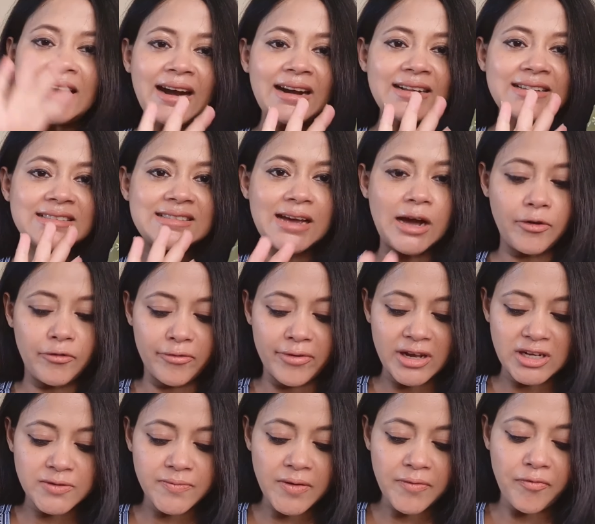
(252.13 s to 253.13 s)
एंड इसका
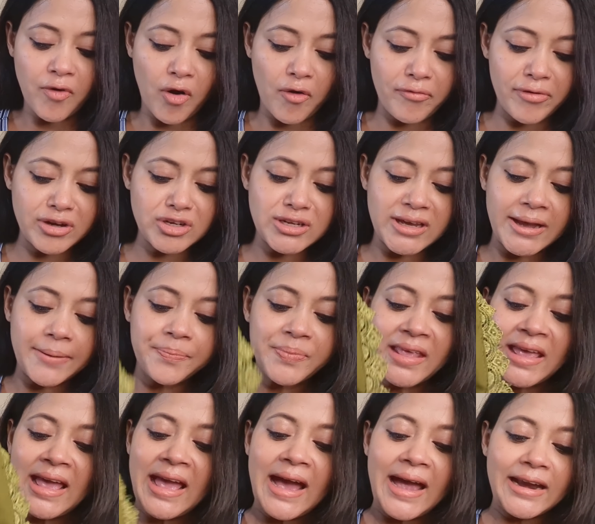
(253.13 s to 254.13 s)
वर्थ भी परफेक्ट है
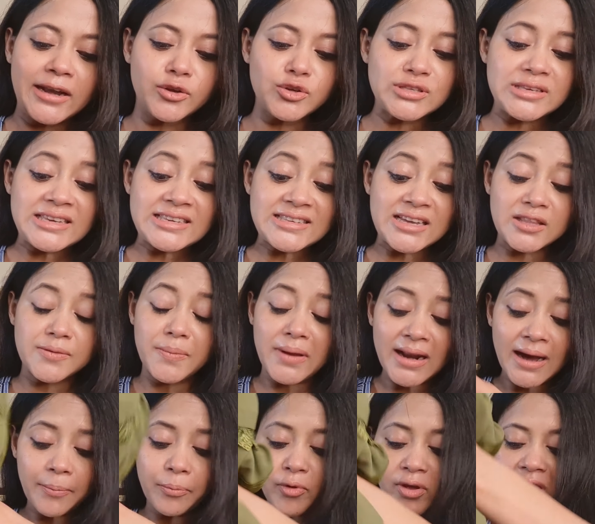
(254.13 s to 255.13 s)
एंड उसके साथ में
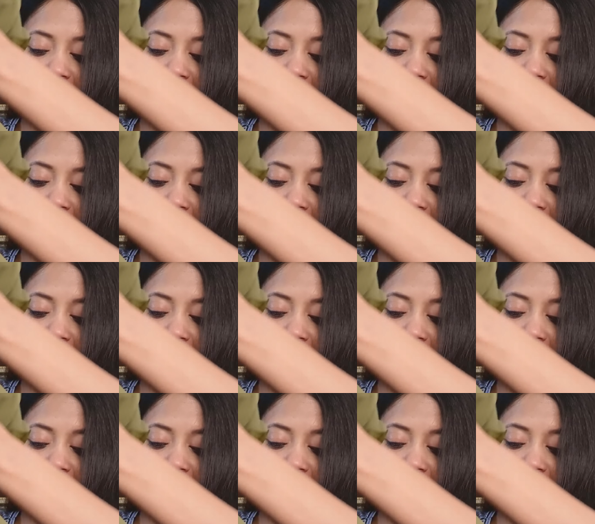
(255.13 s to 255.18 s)
ना आपको